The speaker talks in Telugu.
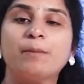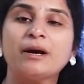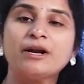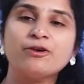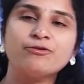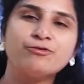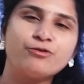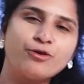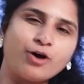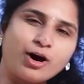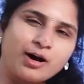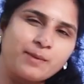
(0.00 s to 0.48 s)
మన
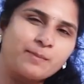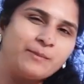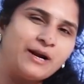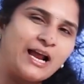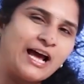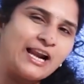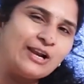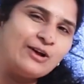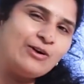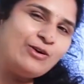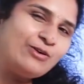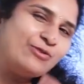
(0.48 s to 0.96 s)

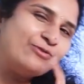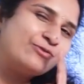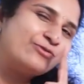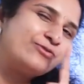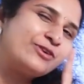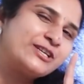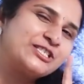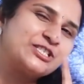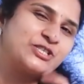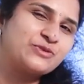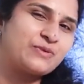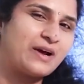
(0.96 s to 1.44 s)
ఫార్ములాలో
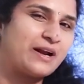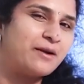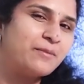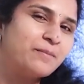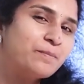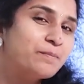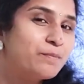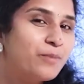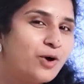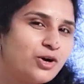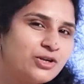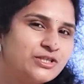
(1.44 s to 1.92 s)
ఫస్ట్ వన్
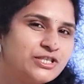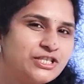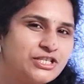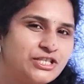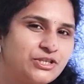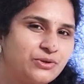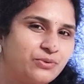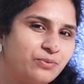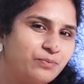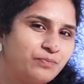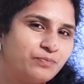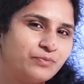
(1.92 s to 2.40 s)

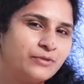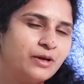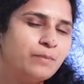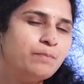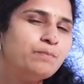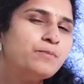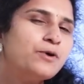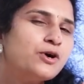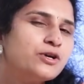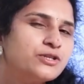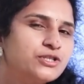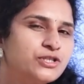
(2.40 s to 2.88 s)
పాజిటివ్
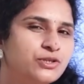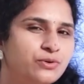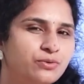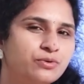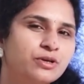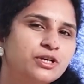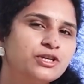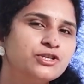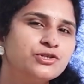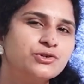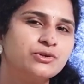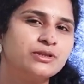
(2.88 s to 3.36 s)
పాజిటివ్
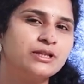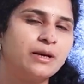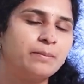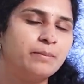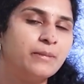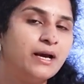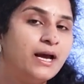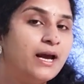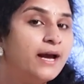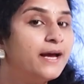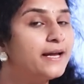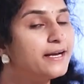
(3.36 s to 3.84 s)
గురించి చూద్దాం
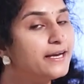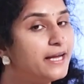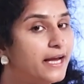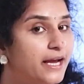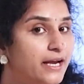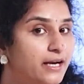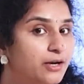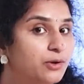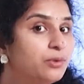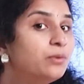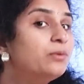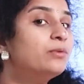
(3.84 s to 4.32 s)

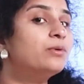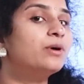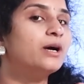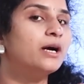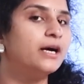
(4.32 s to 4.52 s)
నేను